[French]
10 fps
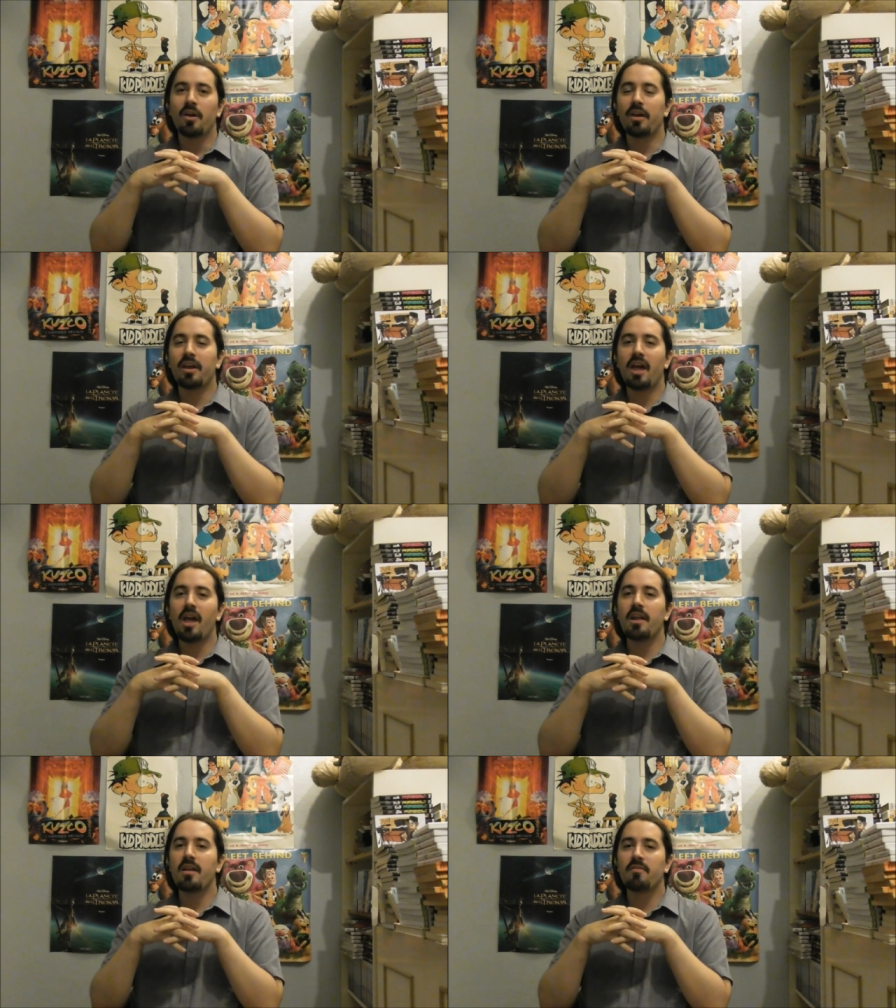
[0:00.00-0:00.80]
et
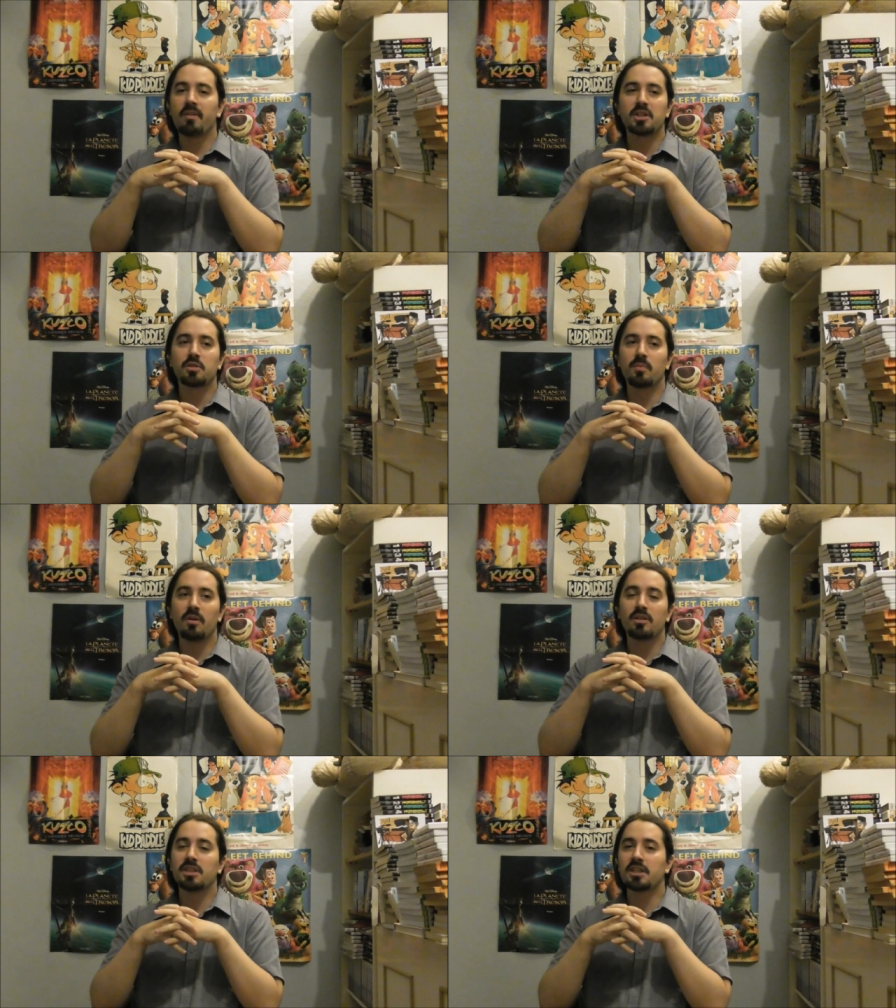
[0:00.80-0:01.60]
elle est
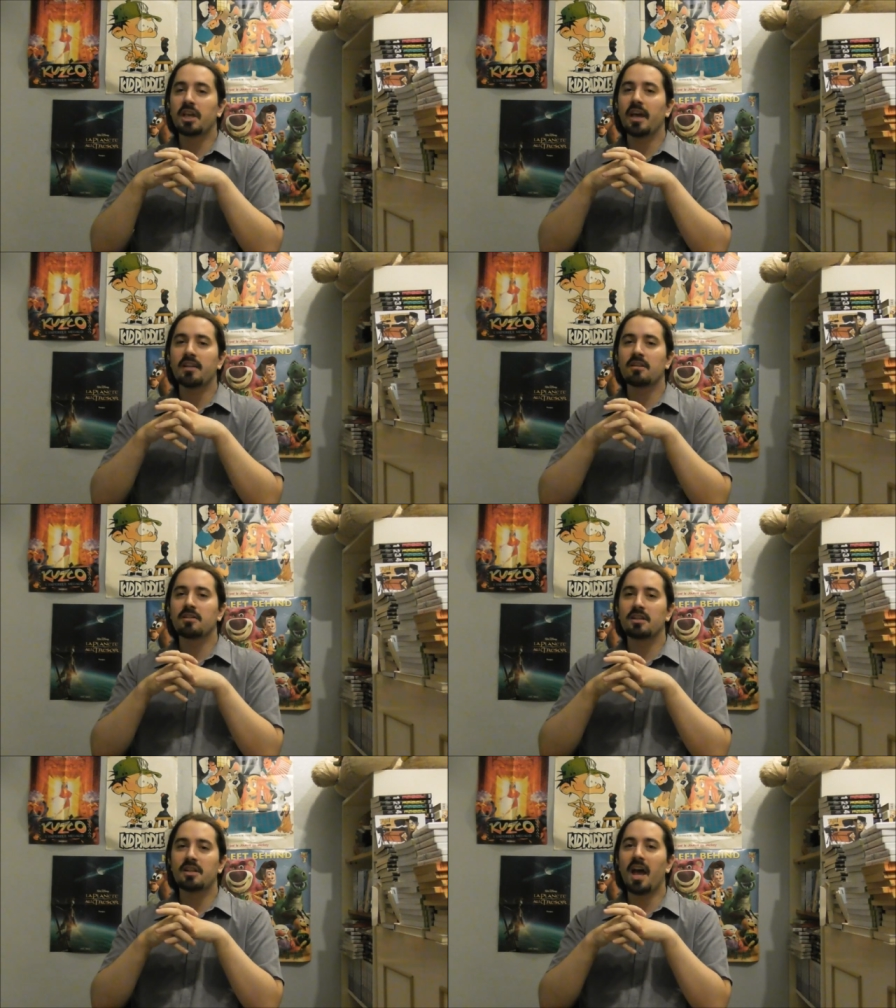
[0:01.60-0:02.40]
vachement discrète
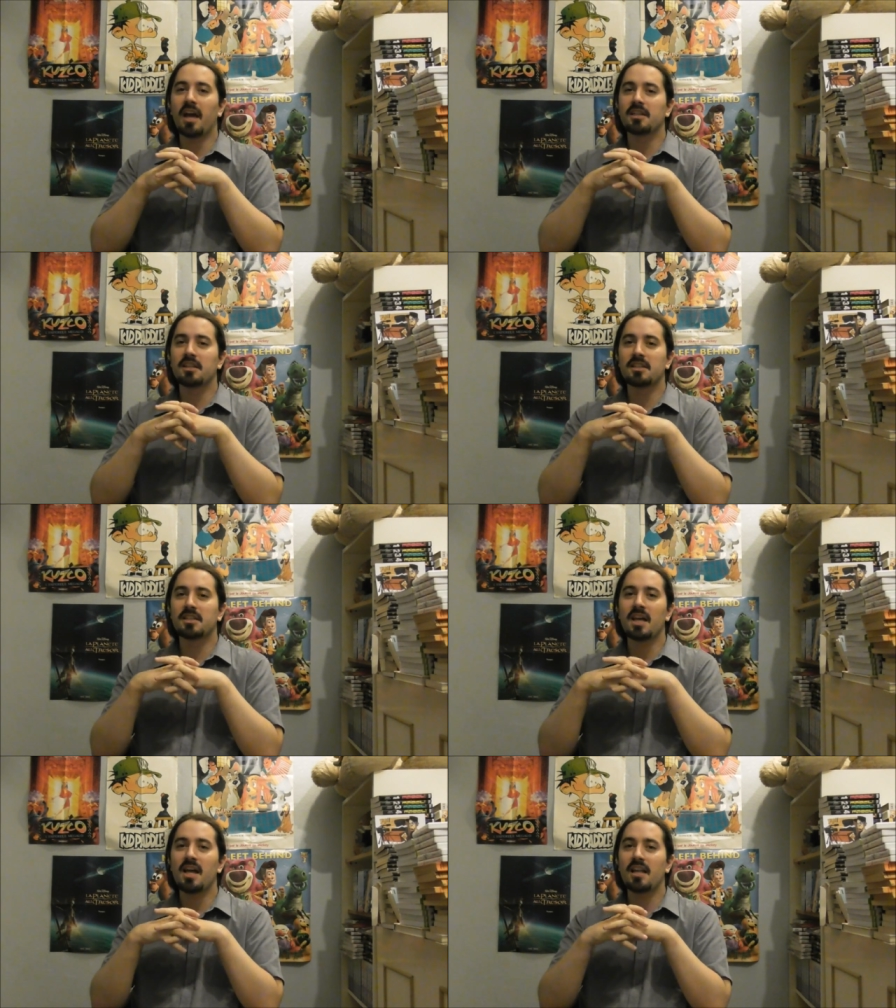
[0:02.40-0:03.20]
quand elle dit arrêtez
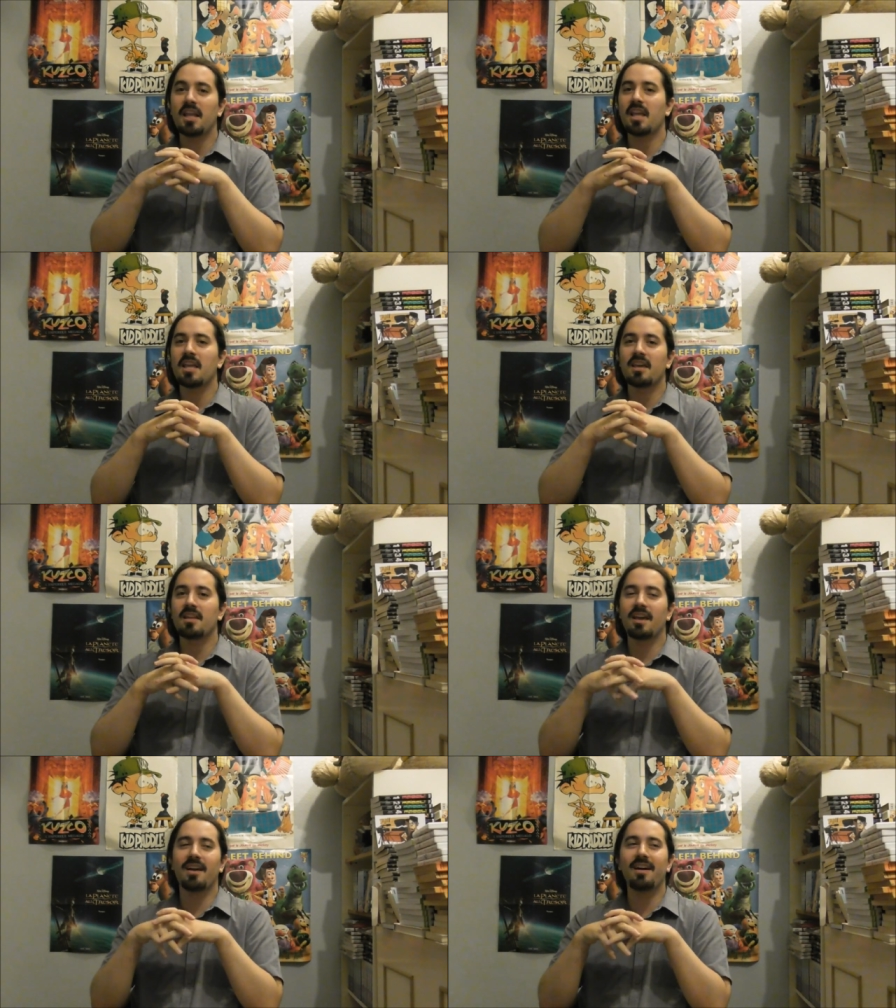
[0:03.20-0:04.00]
ça,
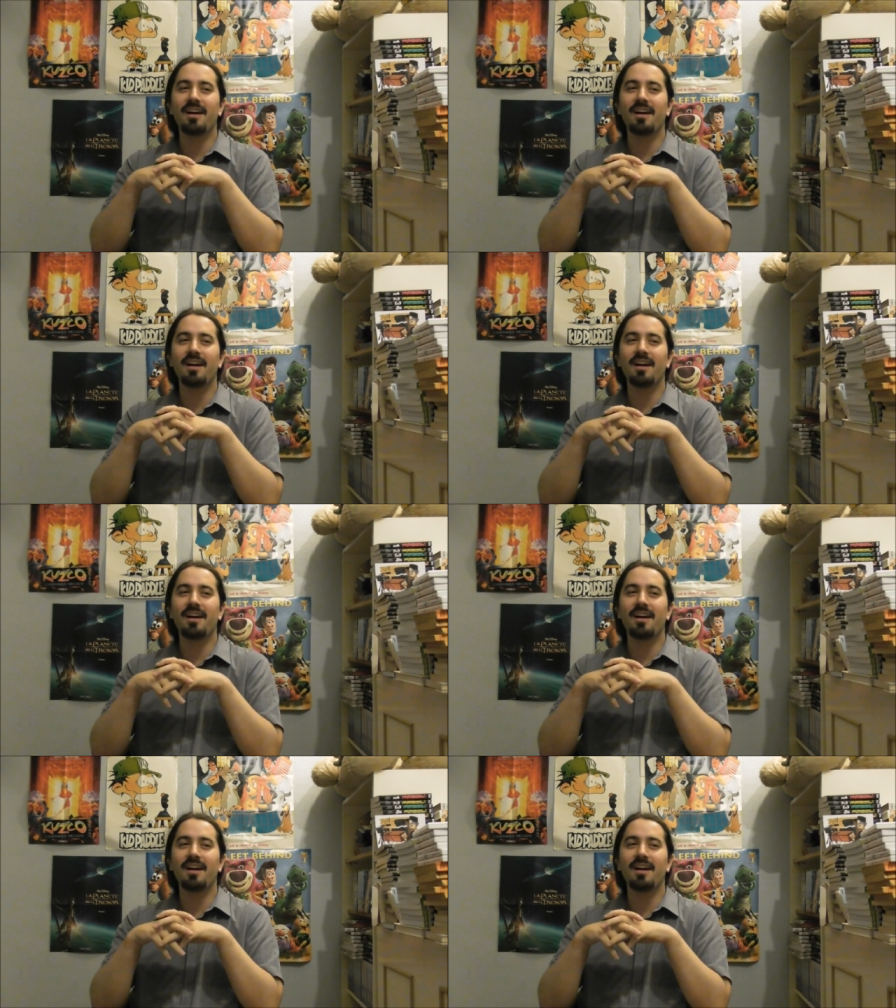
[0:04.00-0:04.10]
gna